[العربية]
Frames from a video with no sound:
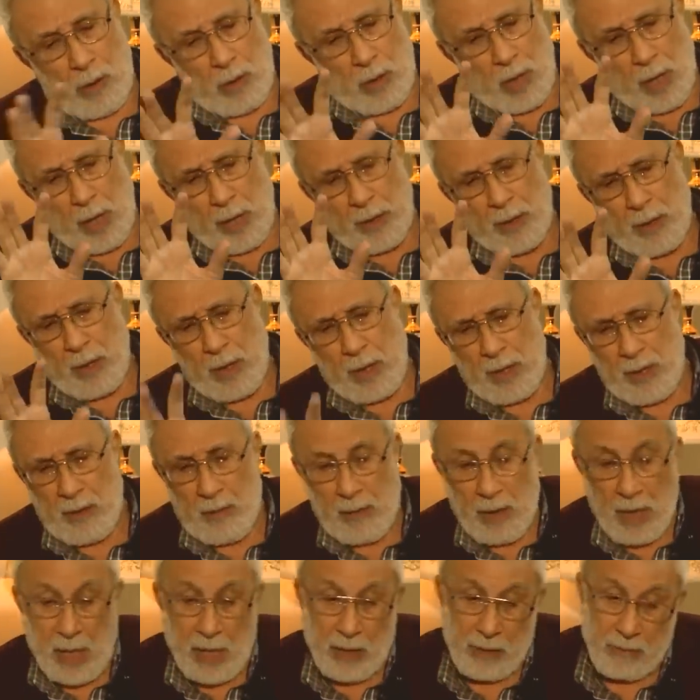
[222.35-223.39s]
يعني هذا
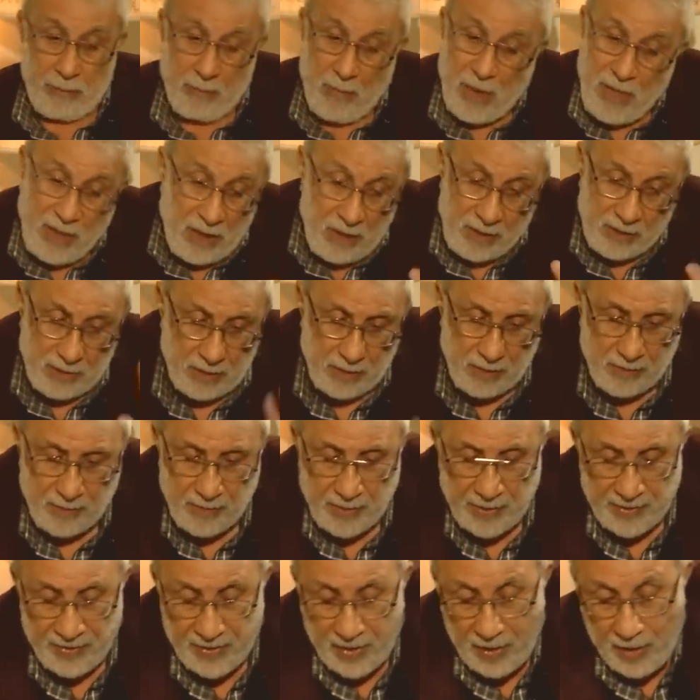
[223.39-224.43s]
واحد ما يقدر
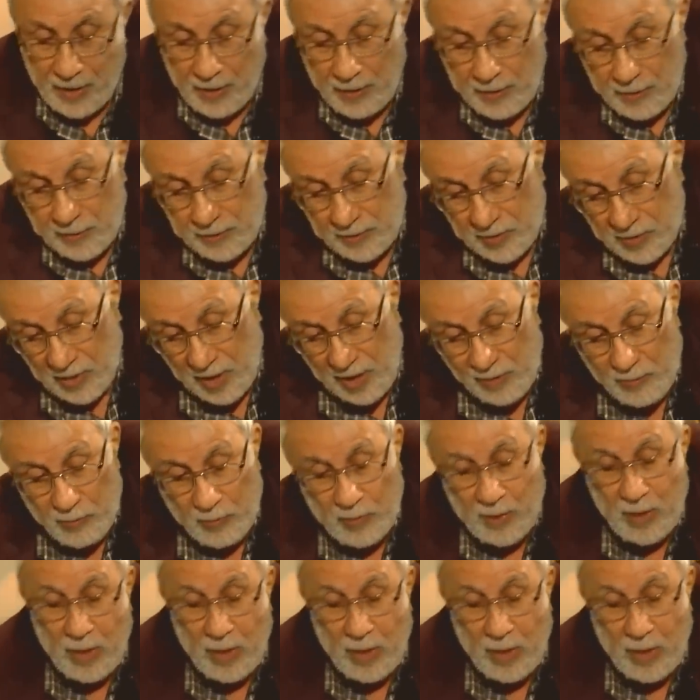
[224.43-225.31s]
اقتصاد